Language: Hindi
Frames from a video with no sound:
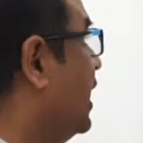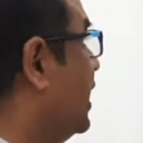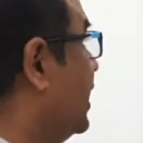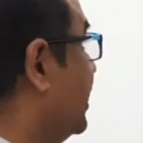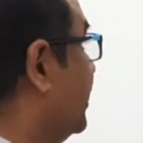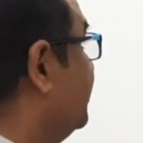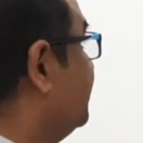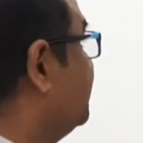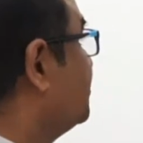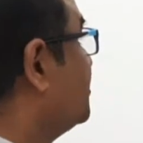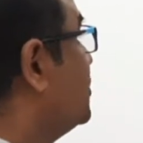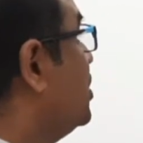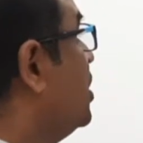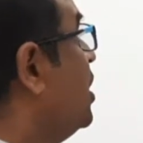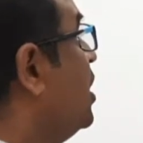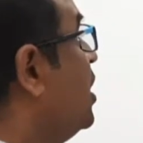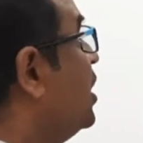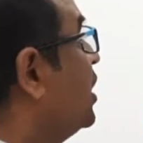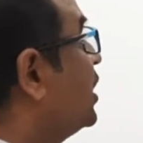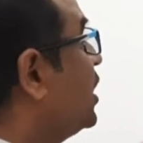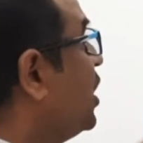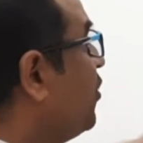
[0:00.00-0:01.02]
है
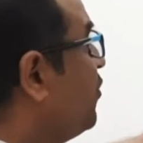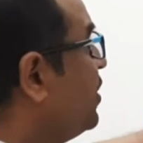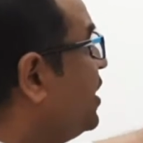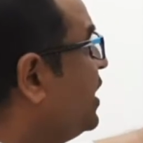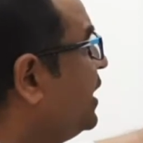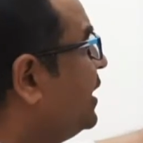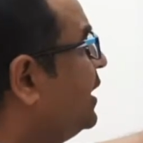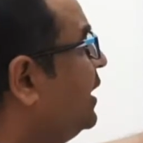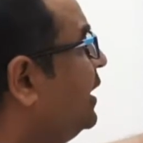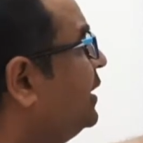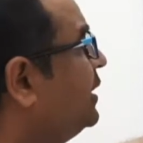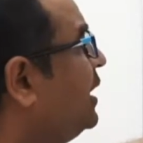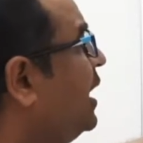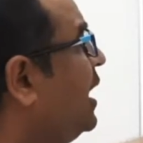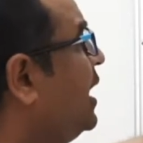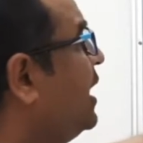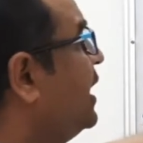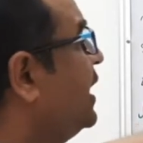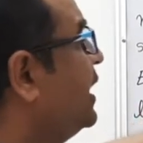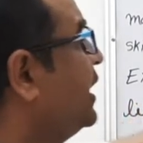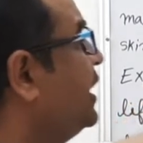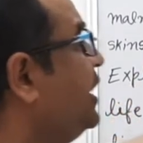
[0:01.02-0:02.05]
कवि कहता
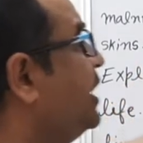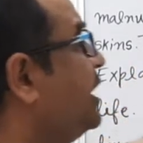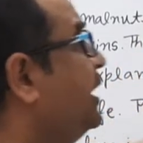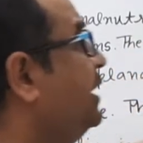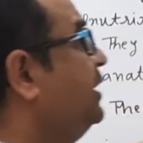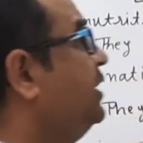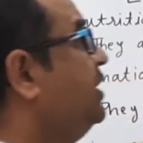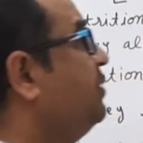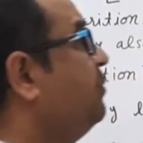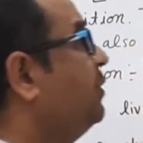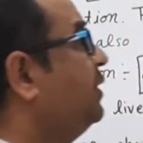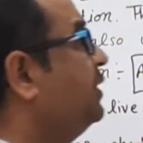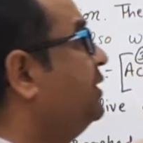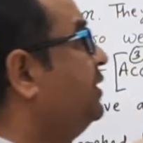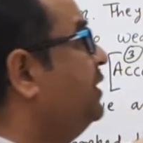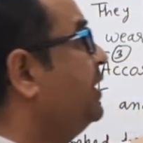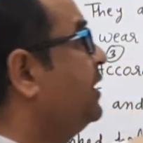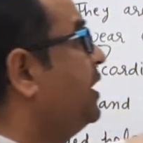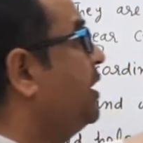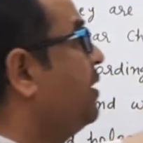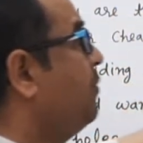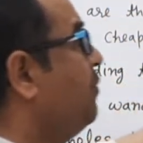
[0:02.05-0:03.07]
है कि गंदी
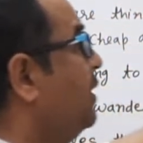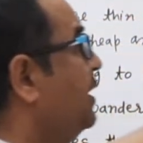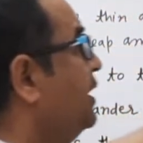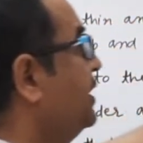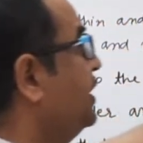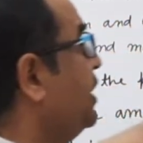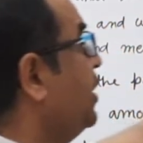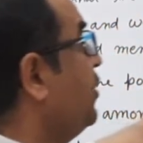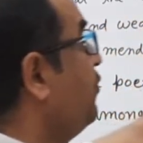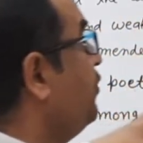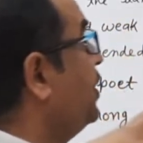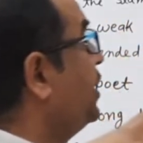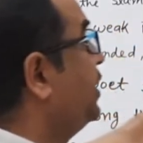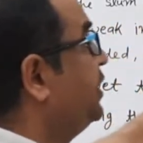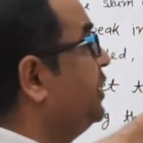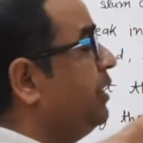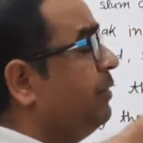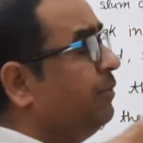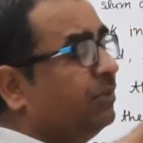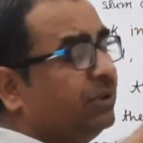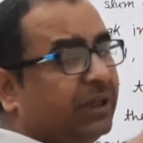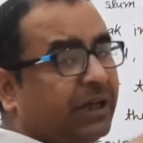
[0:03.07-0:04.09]
बस्ती के बच्चे
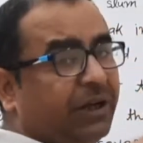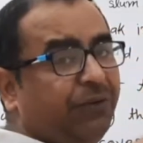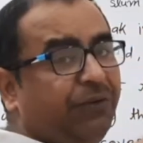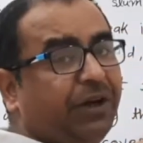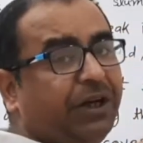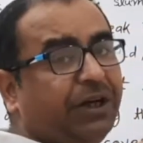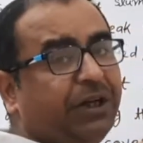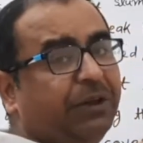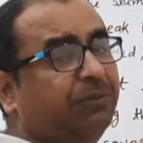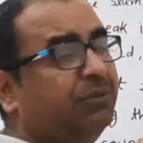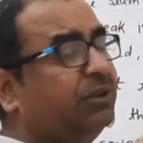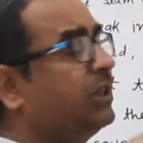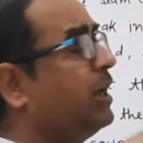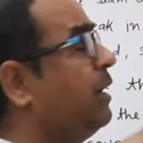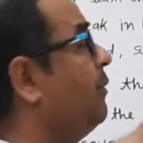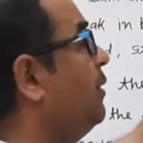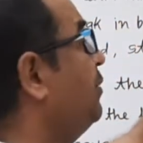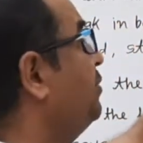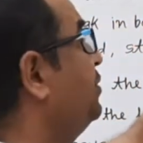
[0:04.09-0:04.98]
विक्टिम्स हैं विक्टिम्स का मतलब